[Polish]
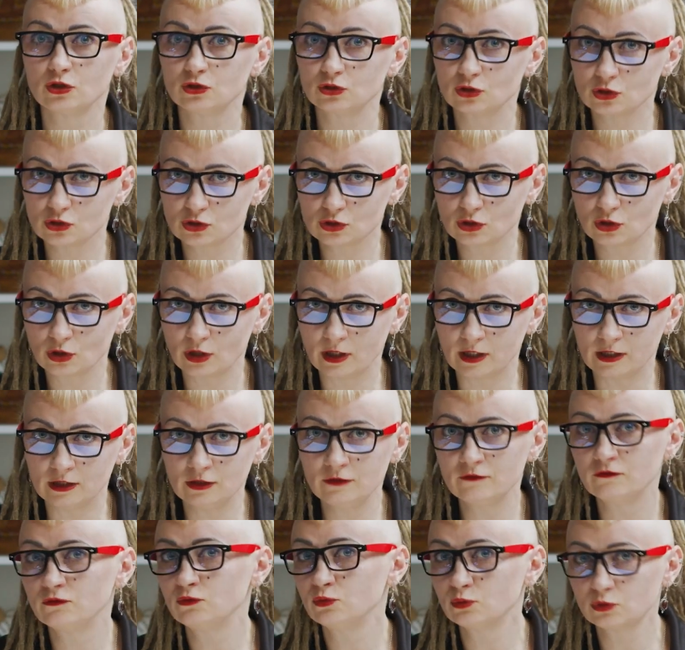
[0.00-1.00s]
To z
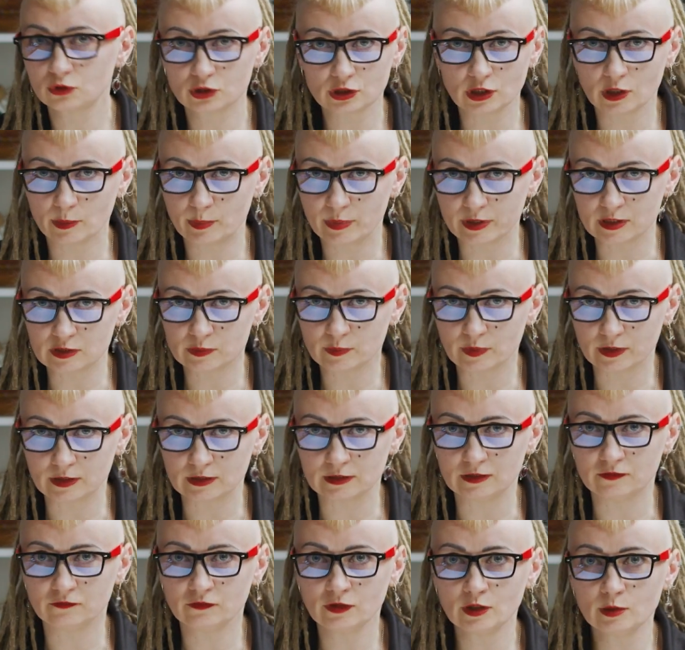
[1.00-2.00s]
kolei w dłuższej
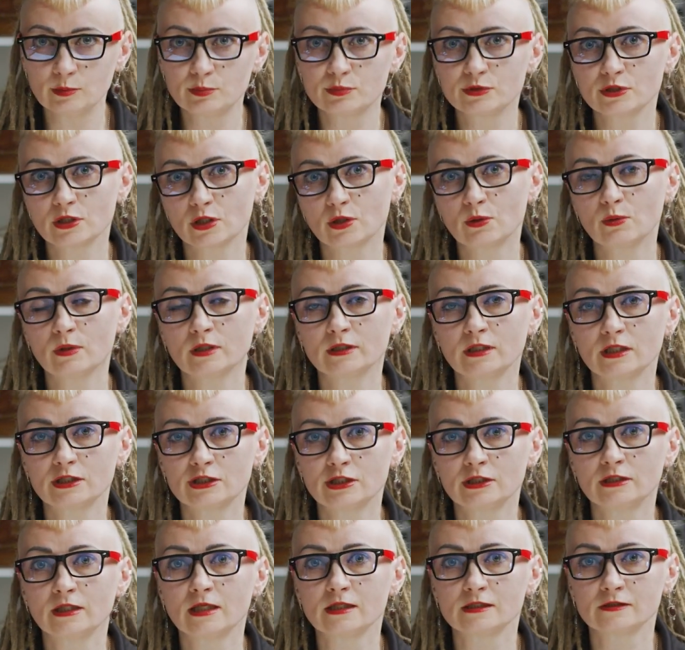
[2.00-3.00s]
perspektywie przekłada
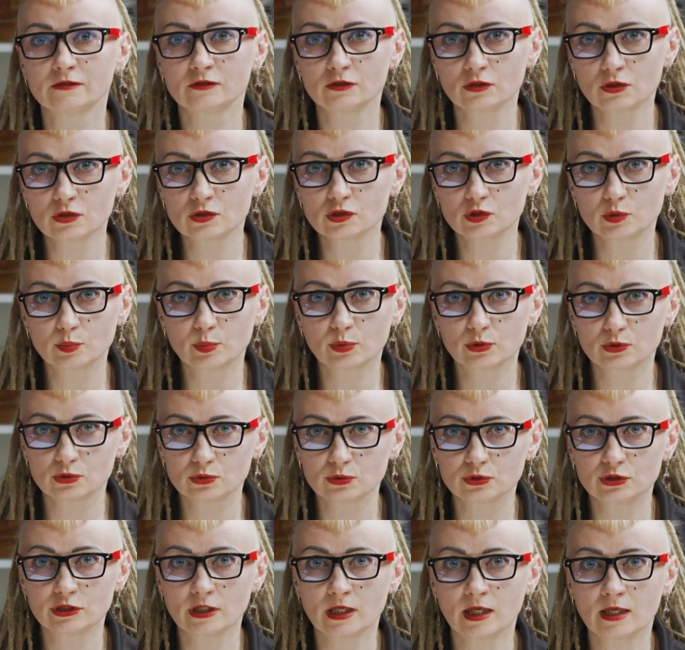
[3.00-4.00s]
się na wzrost
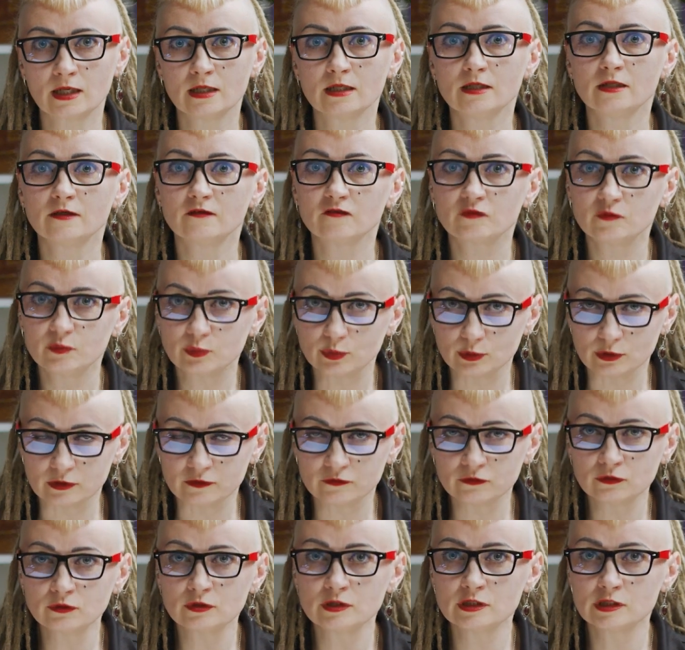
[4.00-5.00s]
poczucia
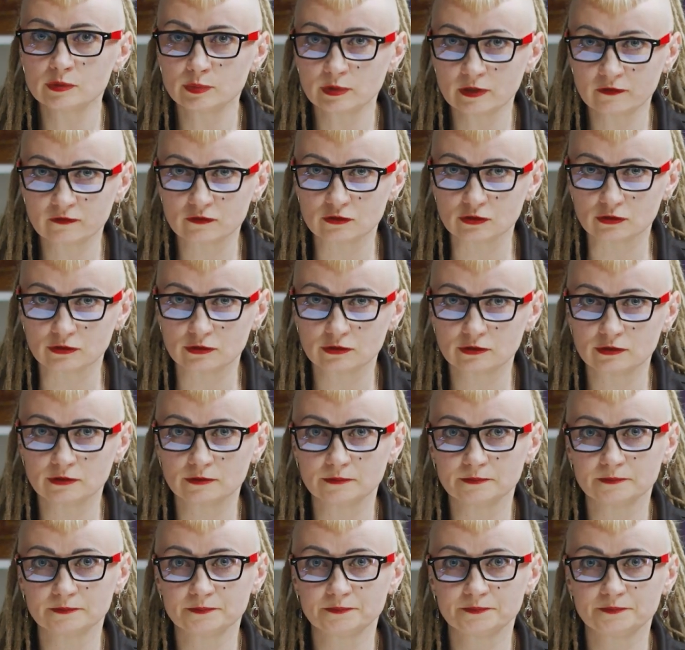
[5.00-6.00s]
wpływu i
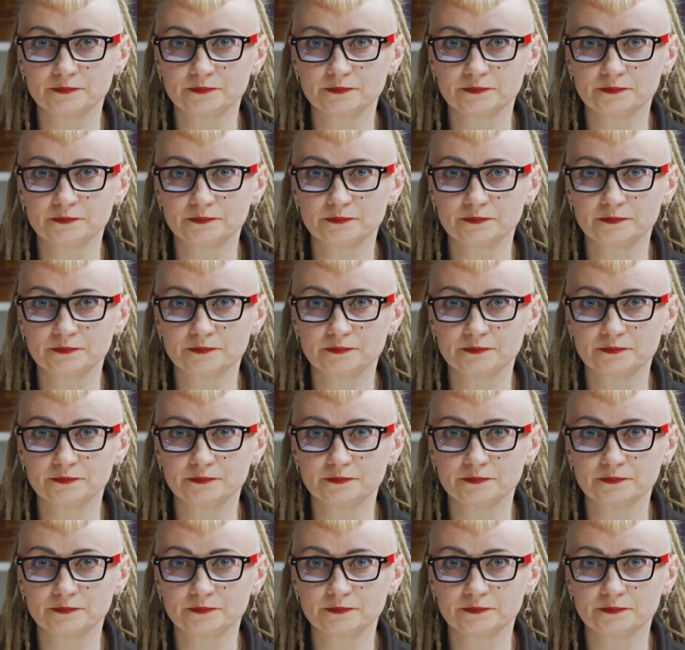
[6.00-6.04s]
sprawczości.